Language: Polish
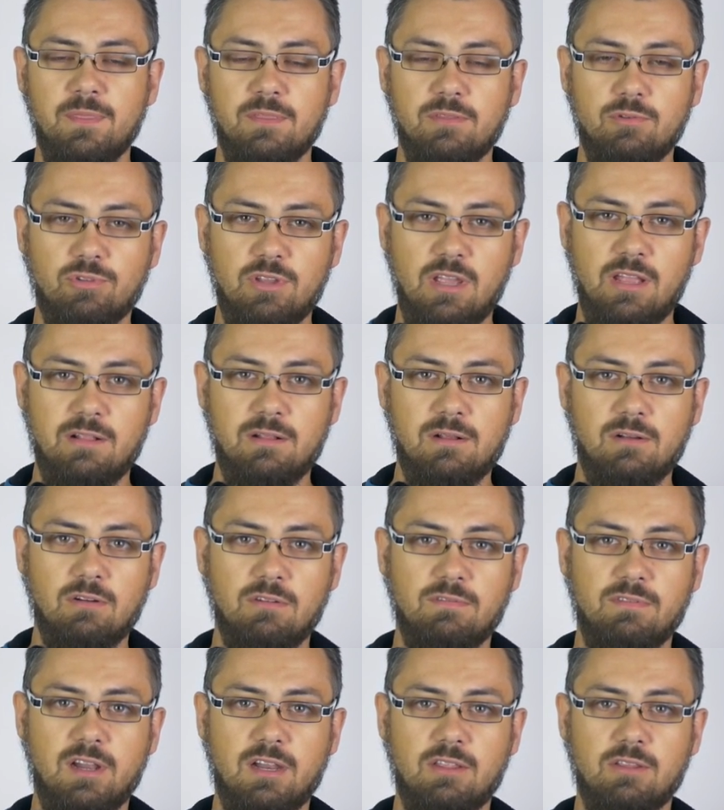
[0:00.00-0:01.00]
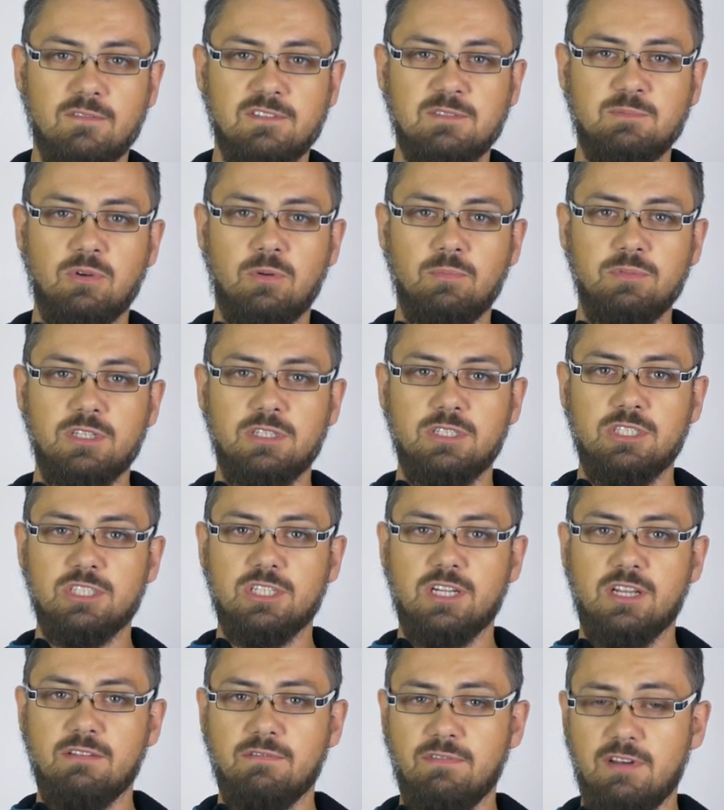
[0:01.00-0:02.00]
Tutaj tylko warto wspomnieć,
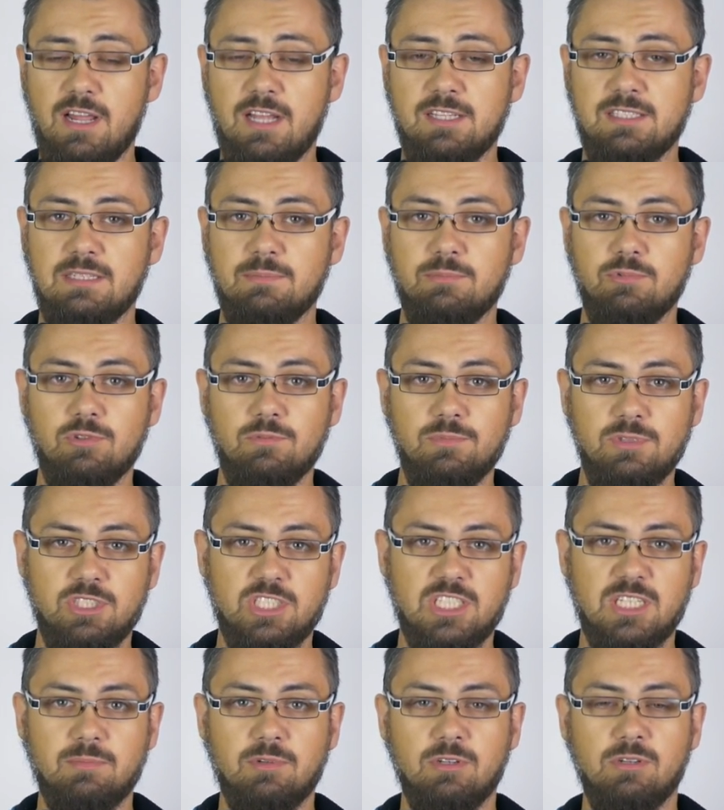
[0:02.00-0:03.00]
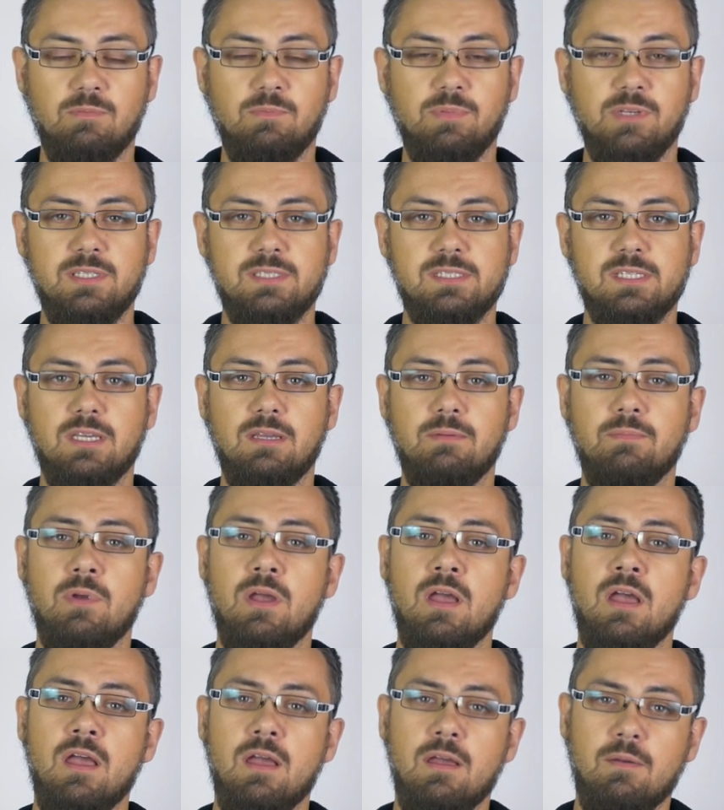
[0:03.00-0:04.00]
że dwa razy był mistrzem olimpijskim,
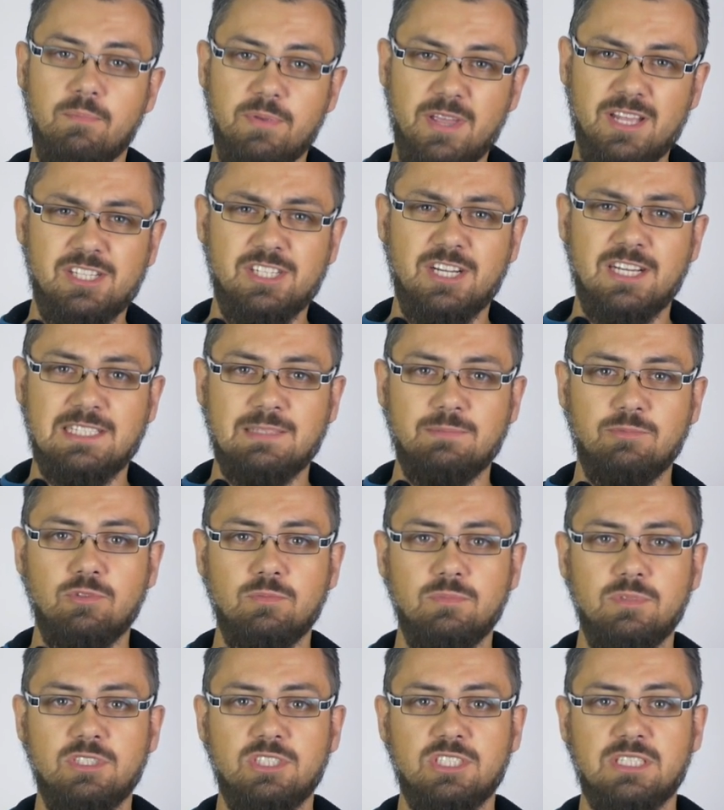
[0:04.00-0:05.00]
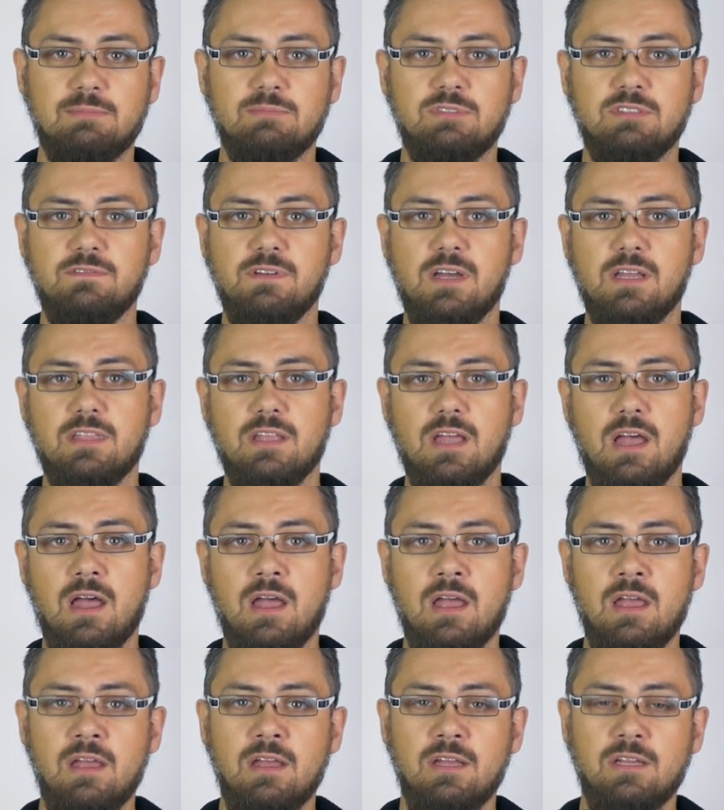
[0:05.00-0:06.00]
pięć razy był mistrzem świata,
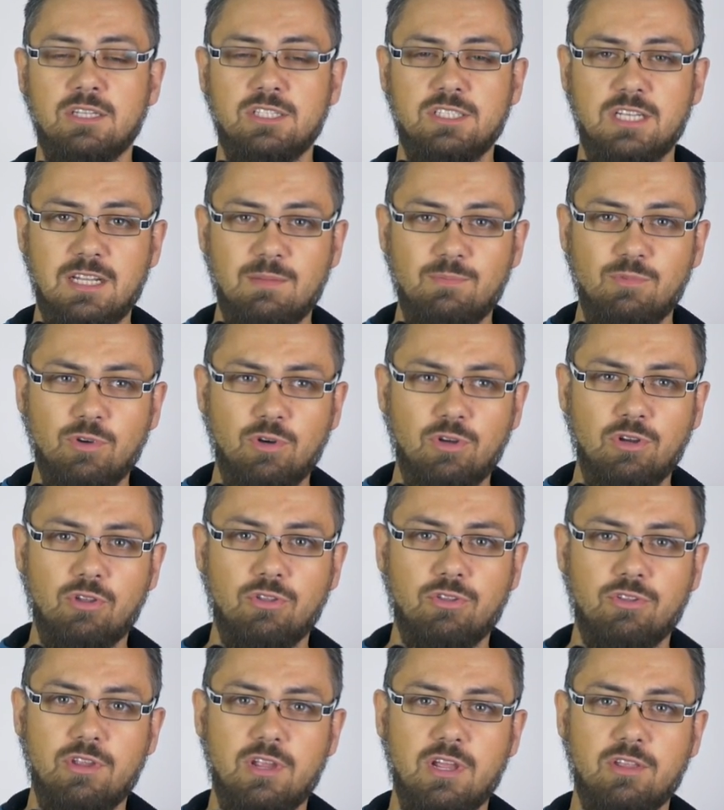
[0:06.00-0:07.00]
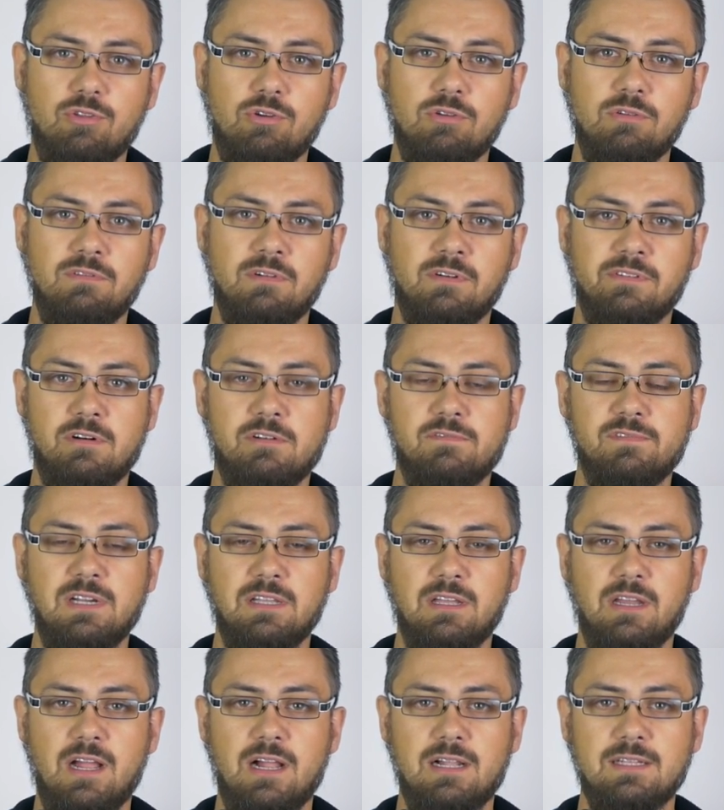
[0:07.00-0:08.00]
siedmiokrotnie triumfował w
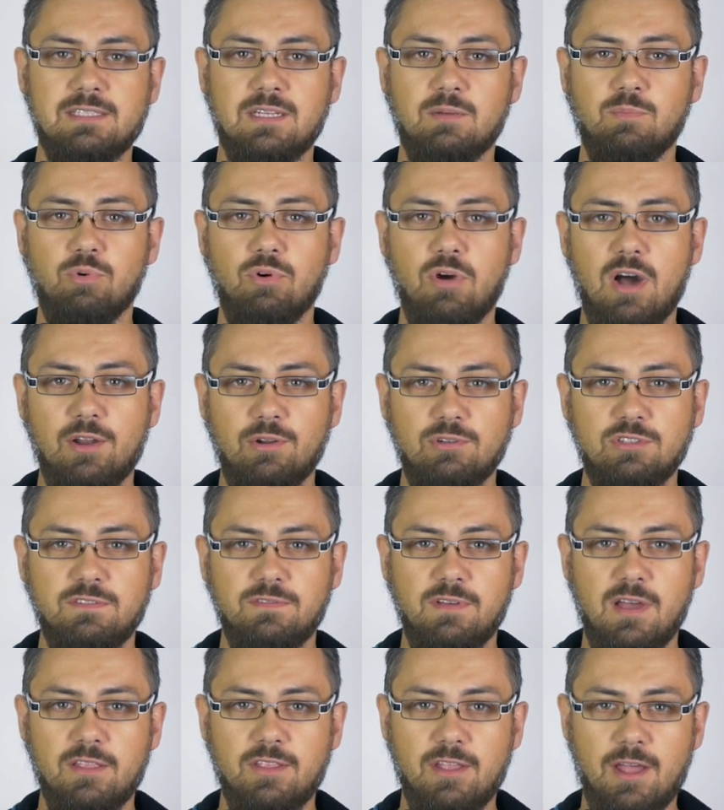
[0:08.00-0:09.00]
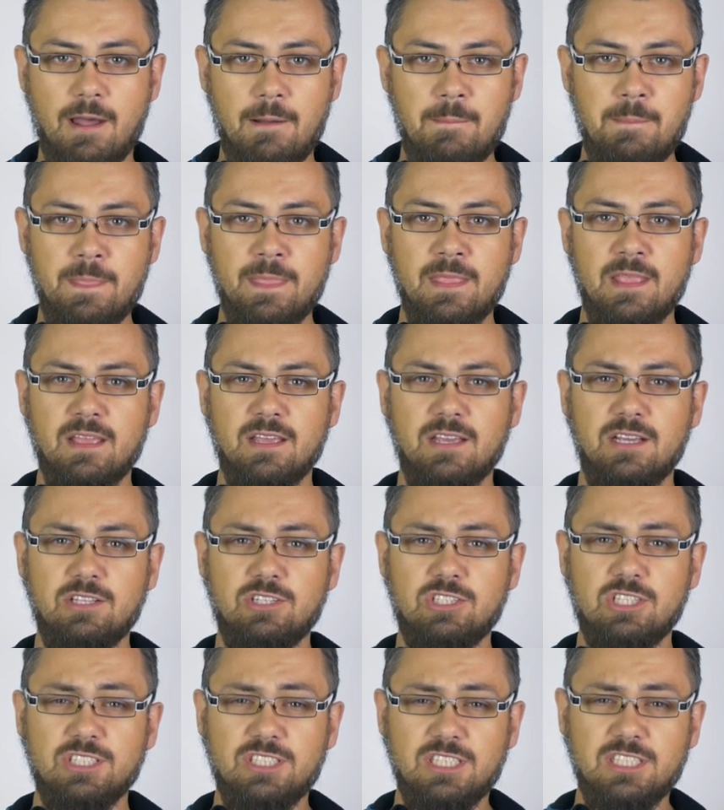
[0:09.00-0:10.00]
generalce Pucharu Świata i
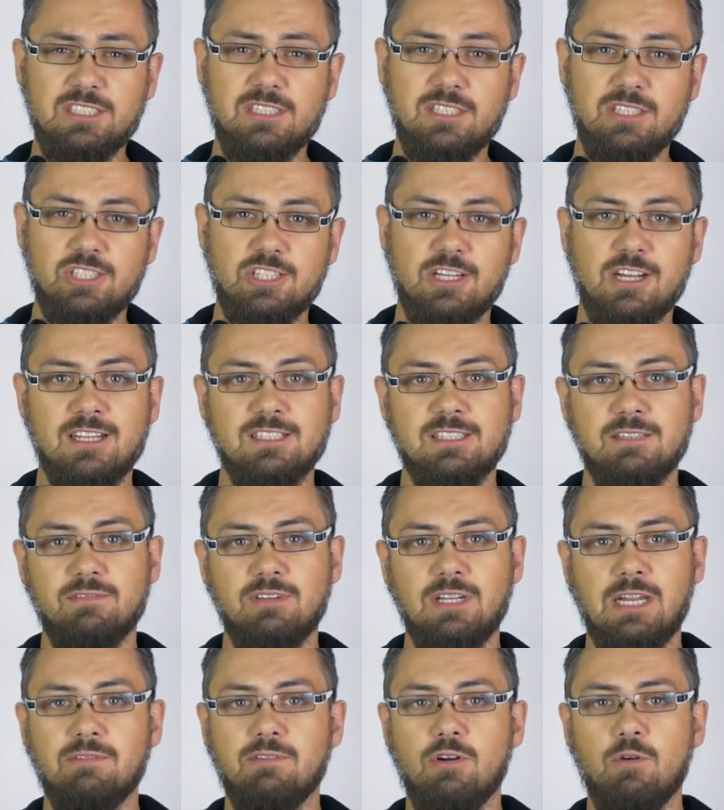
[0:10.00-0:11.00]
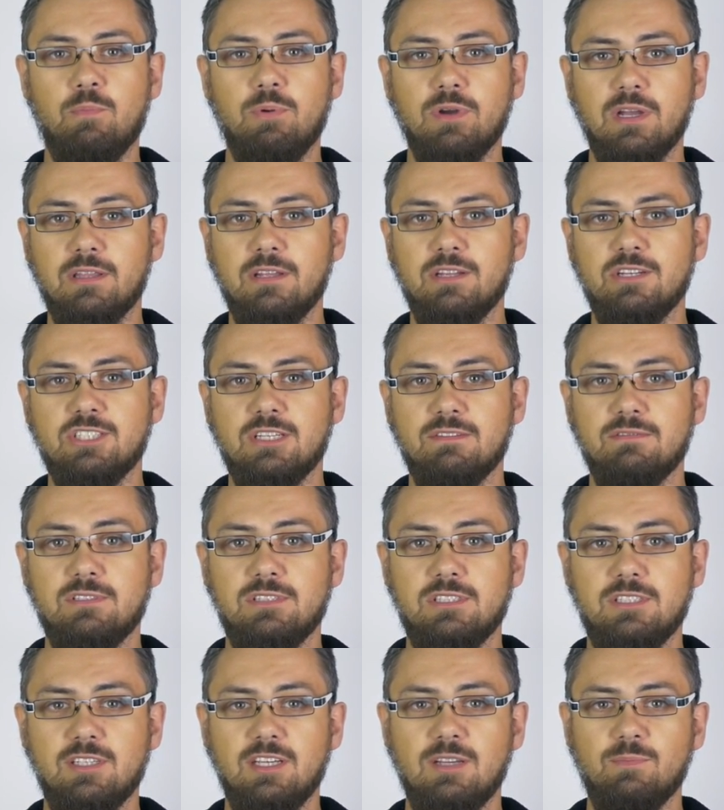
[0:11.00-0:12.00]
33 razy wygrywał pojedyncze
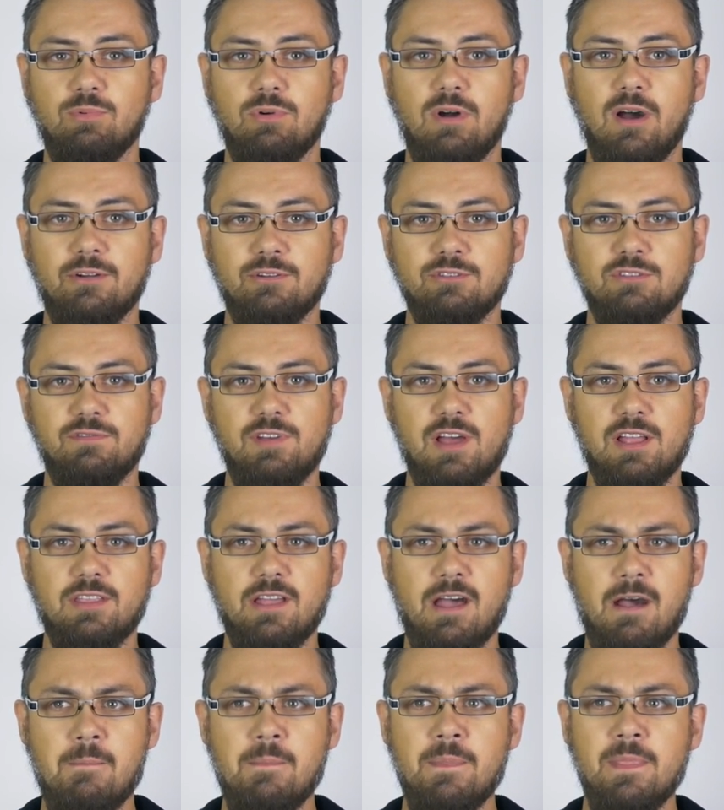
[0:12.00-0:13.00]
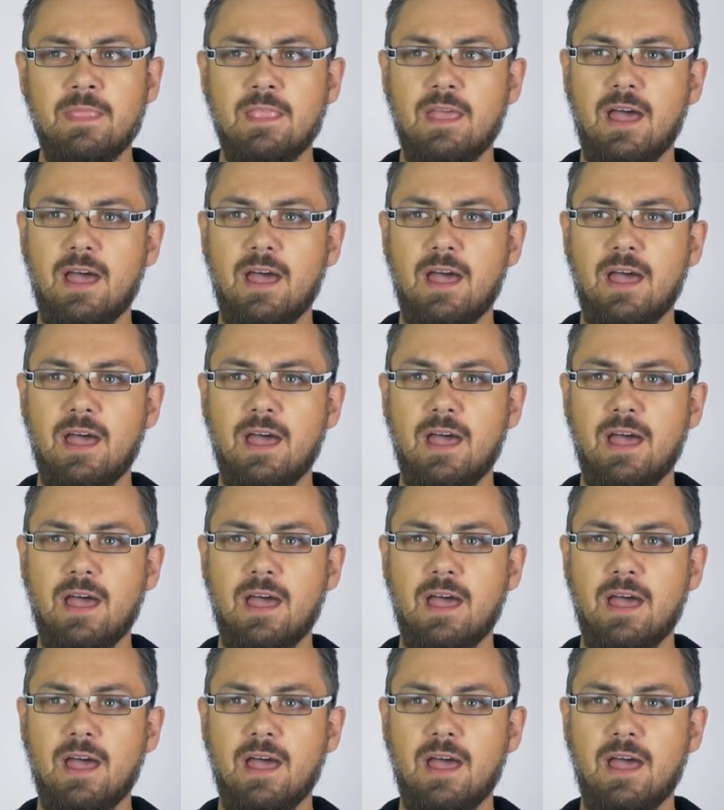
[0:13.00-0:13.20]
wyścigi Pucharu Świata.